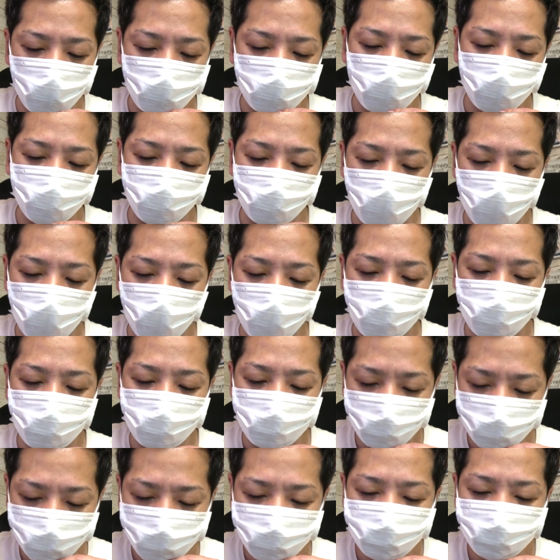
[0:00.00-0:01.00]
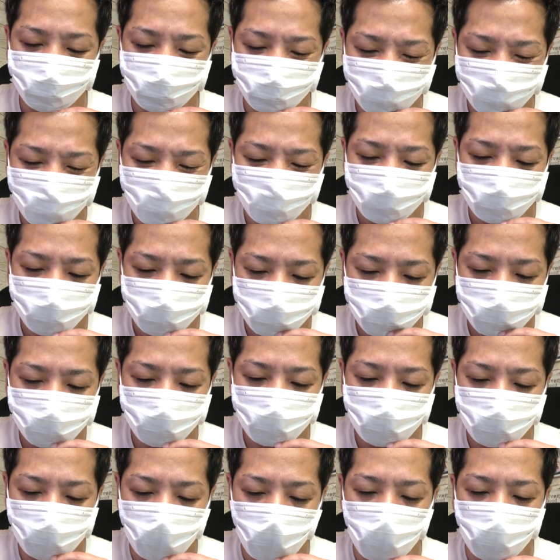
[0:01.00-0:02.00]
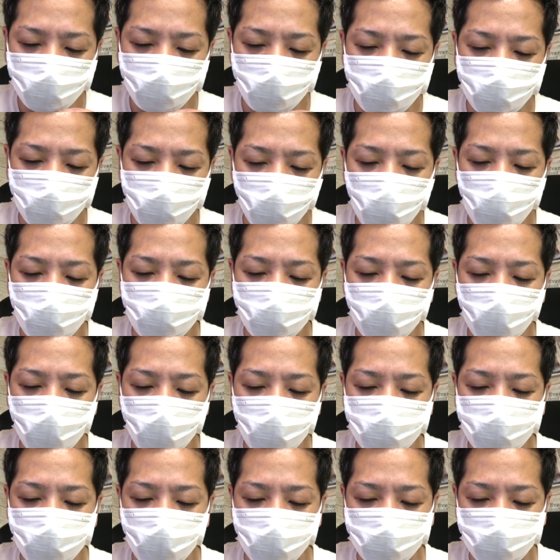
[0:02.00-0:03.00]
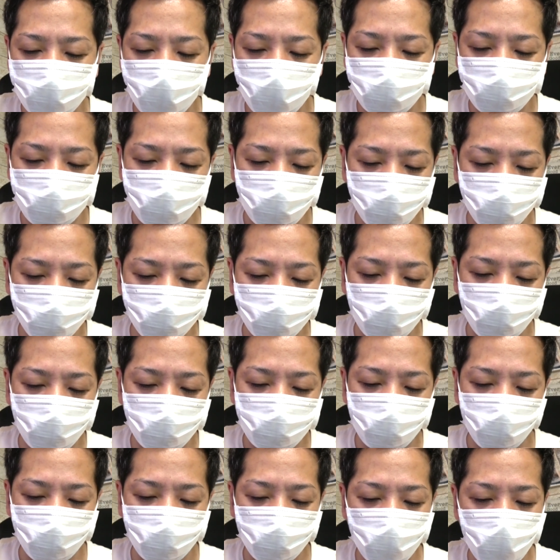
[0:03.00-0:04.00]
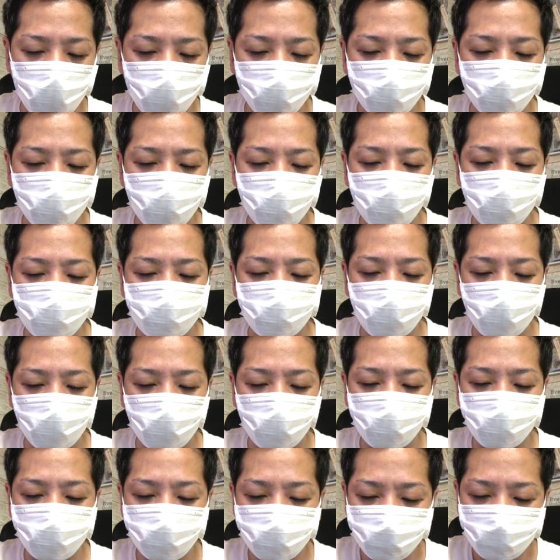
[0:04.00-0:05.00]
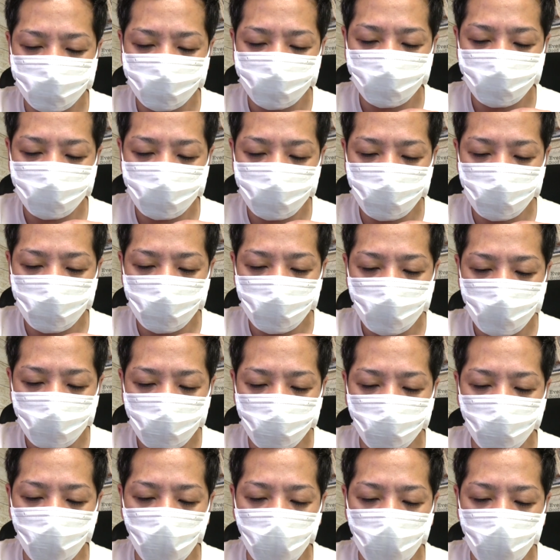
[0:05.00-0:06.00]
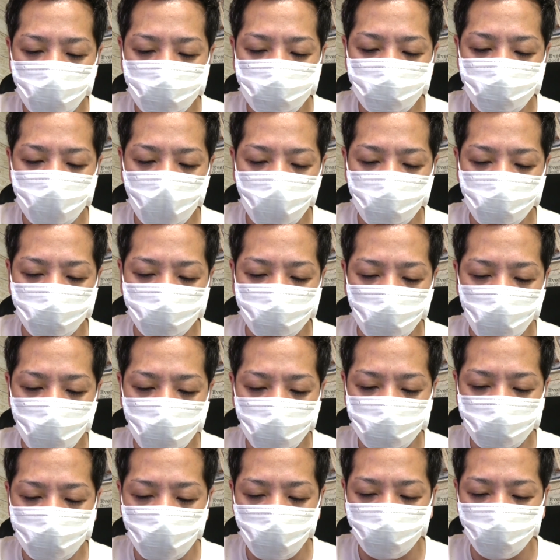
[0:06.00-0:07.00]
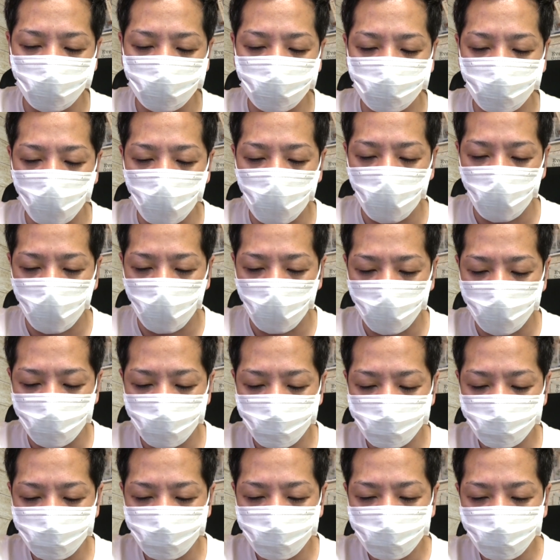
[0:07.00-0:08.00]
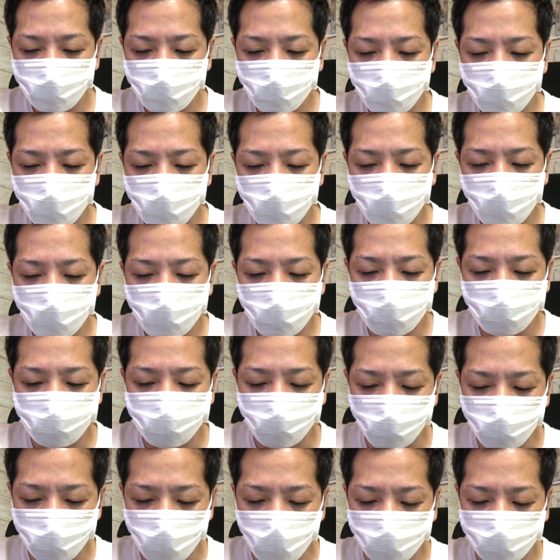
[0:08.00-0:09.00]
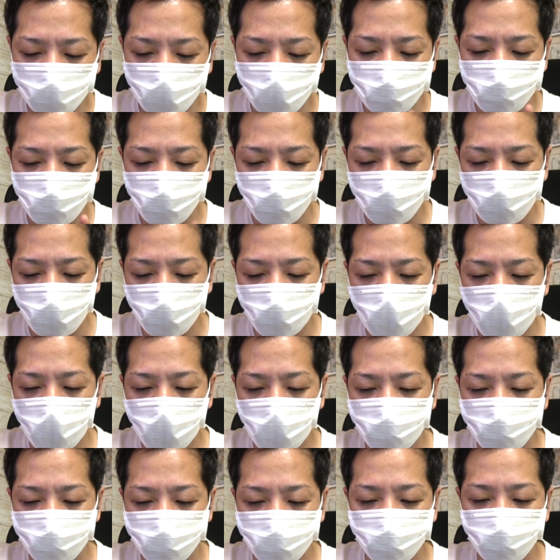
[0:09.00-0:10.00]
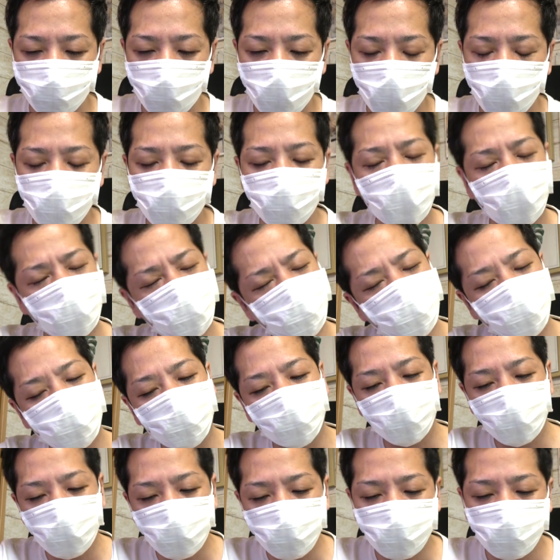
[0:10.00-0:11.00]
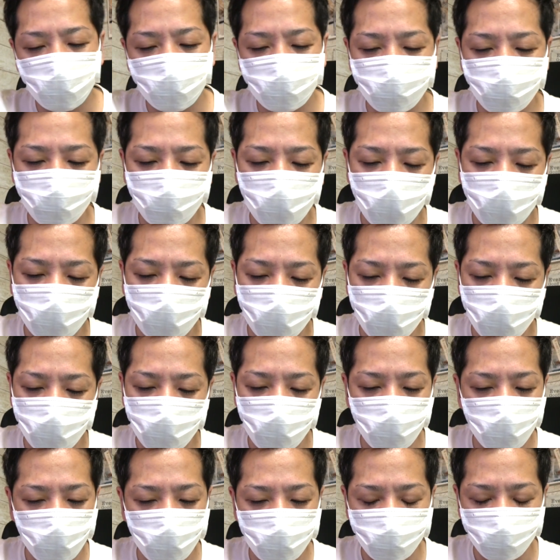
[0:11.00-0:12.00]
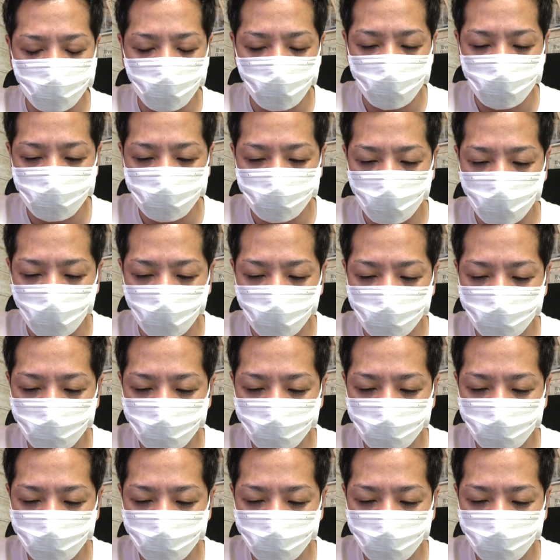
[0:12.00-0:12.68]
だったので、相手にね、多くね、エリクサーを使わせることができたのかなと思いますね。で、これ破裂ダメとスケートンでドーンで、そうなったら右側、うん、まあ、まあ、今んところ油分な状態か、えー、状態ですね。